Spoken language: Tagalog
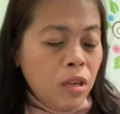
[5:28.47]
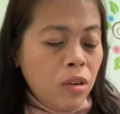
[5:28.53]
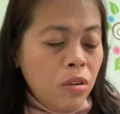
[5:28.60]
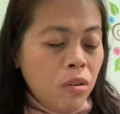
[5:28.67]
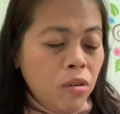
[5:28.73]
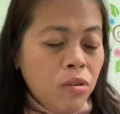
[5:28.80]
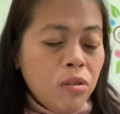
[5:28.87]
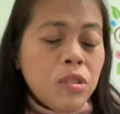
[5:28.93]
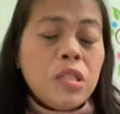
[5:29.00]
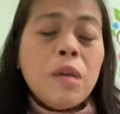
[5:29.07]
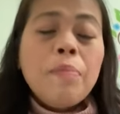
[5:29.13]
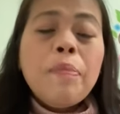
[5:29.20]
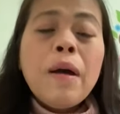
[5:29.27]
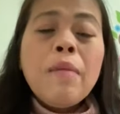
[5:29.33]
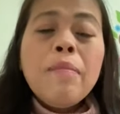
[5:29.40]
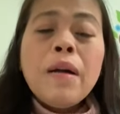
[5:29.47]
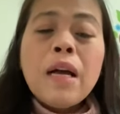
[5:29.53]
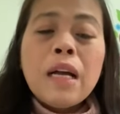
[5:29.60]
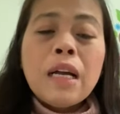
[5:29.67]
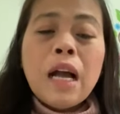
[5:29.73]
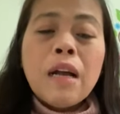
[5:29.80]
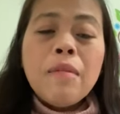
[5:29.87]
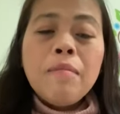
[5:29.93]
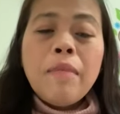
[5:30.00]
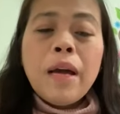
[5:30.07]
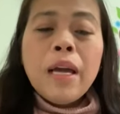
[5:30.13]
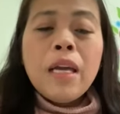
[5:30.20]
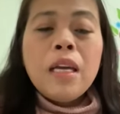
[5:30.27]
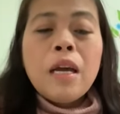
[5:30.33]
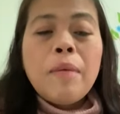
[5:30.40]
ug unsa pang mga
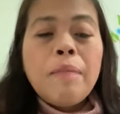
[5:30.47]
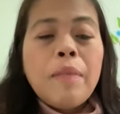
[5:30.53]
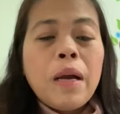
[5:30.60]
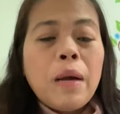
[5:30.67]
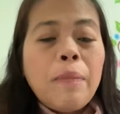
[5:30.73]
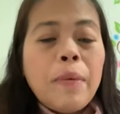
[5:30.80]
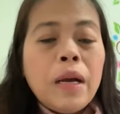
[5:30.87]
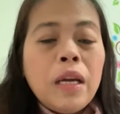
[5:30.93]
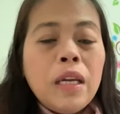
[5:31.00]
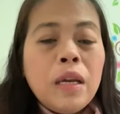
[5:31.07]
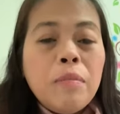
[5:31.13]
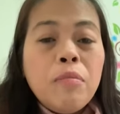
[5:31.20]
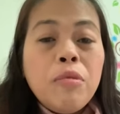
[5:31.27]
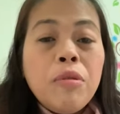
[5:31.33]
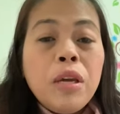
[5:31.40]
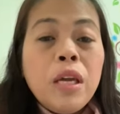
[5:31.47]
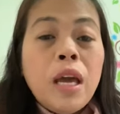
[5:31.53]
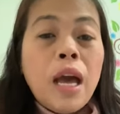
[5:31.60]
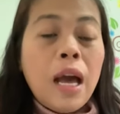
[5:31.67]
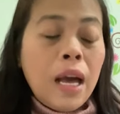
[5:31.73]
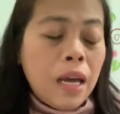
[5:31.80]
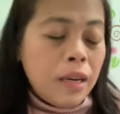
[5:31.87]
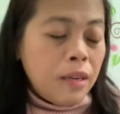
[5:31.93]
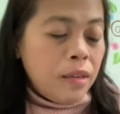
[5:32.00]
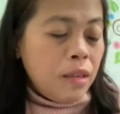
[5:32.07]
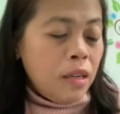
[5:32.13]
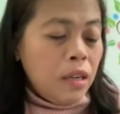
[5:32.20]
gagmay nga pakapanginabuhian